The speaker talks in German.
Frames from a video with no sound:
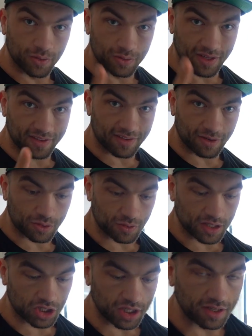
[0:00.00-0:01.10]
Und das ist auch schon
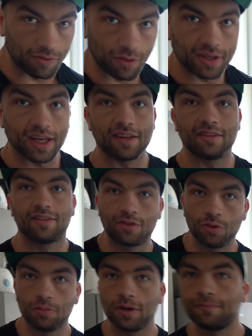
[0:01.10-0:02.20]
das Stichwort
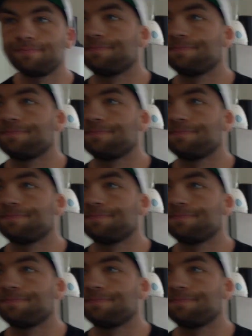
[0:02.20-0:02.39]
Enzyme.